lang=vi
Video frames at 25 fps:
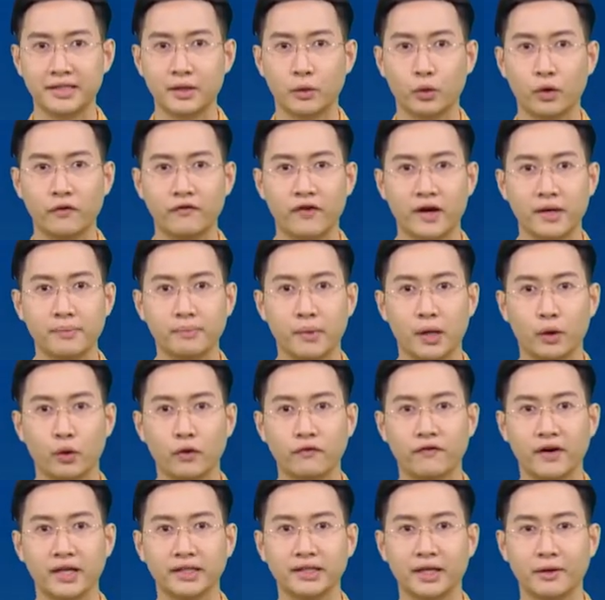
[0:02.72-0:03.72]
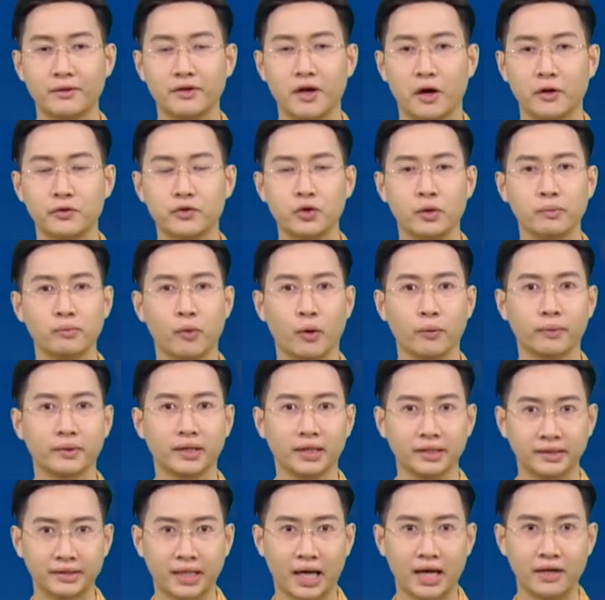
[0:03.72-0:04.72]
Kính chào quý vị, mời quý vị theo dõi chuyên
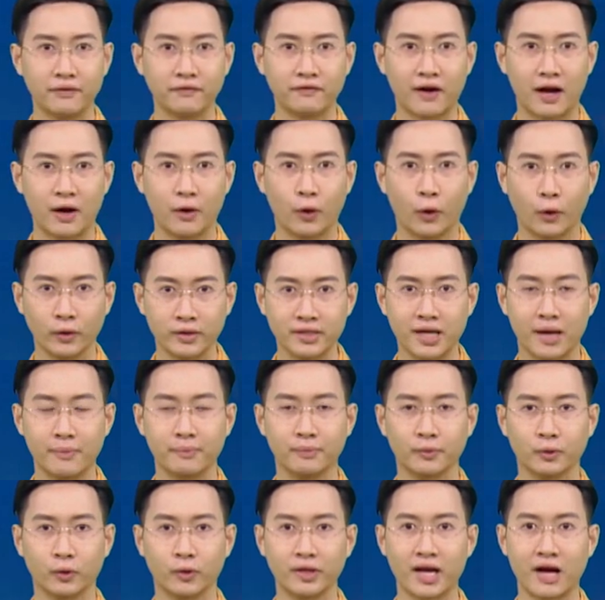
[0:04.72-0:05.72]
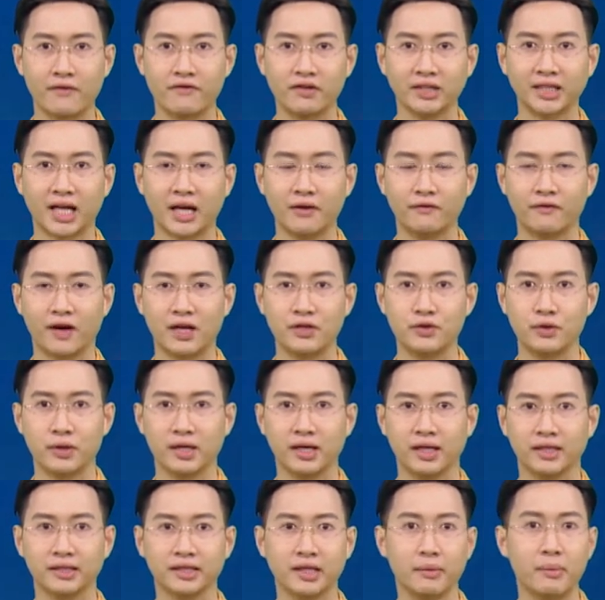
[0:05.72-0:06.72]
mục Kinh tế và Hội nhập của Đài Phát thanh và
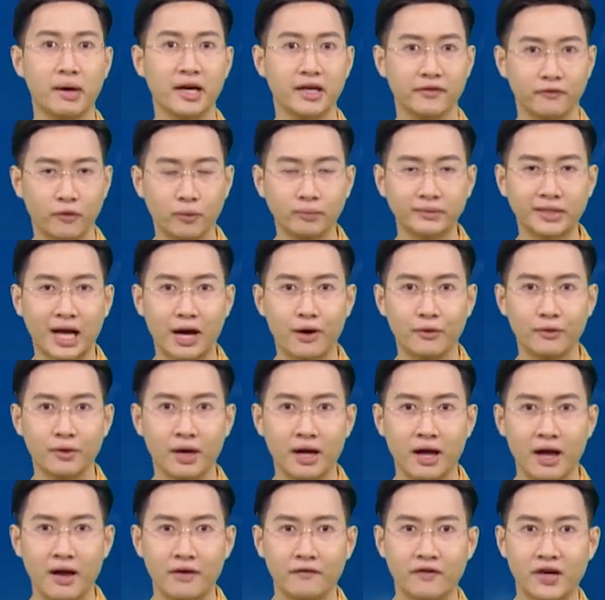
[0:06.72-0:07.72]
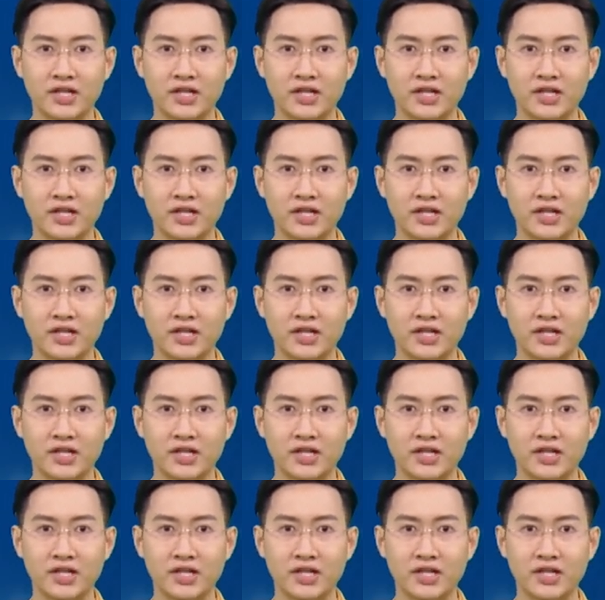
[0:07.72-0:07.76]
Truyền hình tỉnh Bà Rịa - Vũng Tàu,